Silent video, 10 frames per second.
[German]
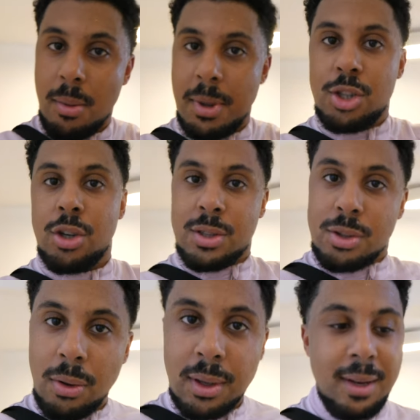auch mal einen Schritt
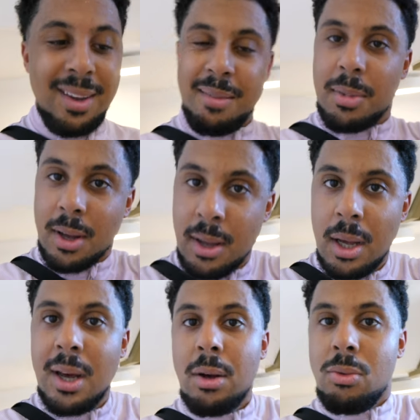zurück, geh nicht immer.
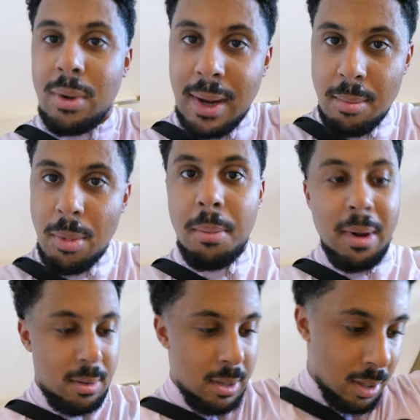Nur nehmen, auch
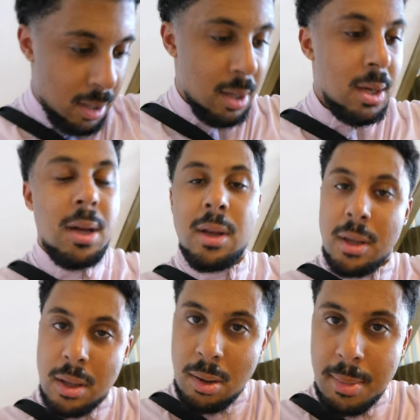mal,
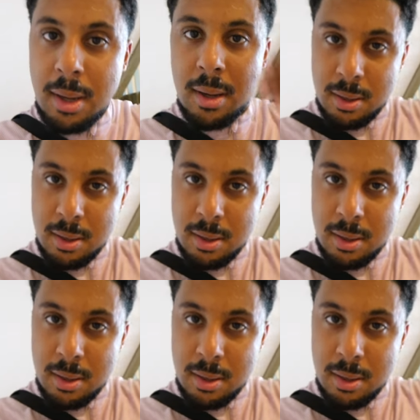auch mal,